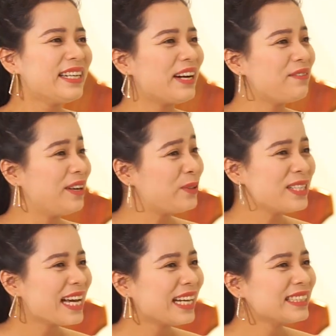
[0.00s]
à, với
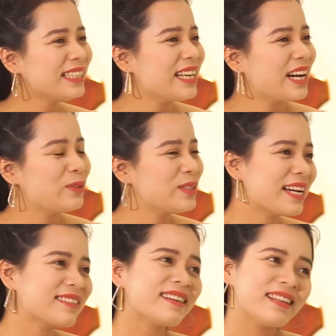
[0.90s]
Thùy Trang thì à, Thùy
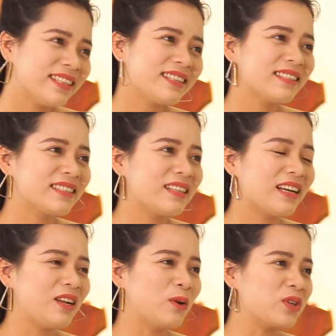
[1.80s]
Trang rất là thích
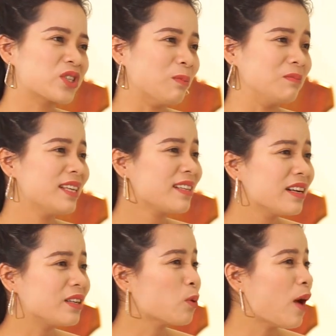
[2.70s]
à, lối sống tích
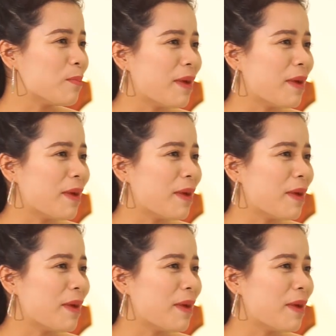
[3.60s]
cực thoải